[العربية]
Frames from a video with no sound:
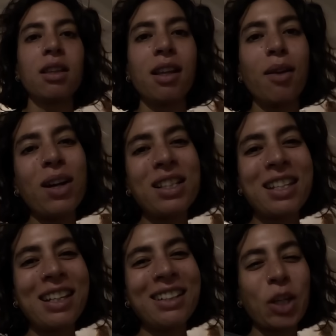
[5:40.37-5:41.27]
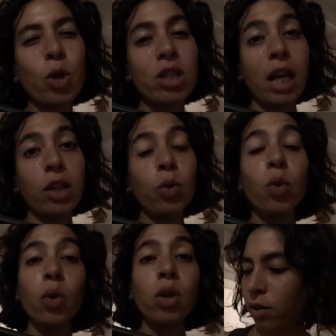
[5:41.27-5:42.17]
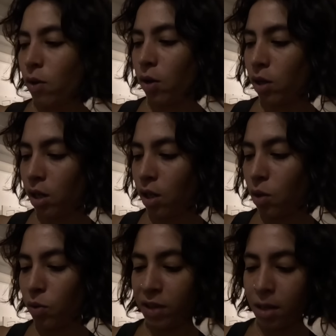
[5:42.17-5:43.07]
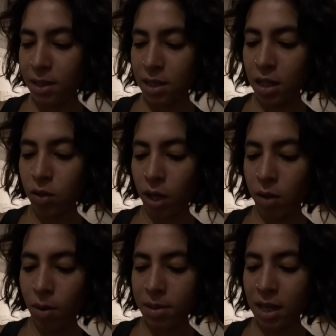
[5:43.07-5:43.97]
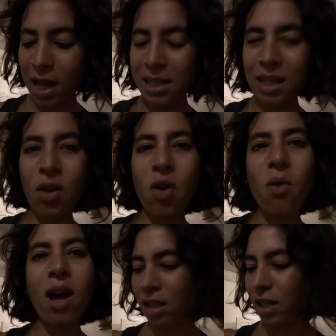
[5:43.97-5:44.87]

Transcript: دلوقتي جوزي هيدوقه وهيقول لنا رايه في ايه بس ريحته حلوه بس انا حاسه ان هو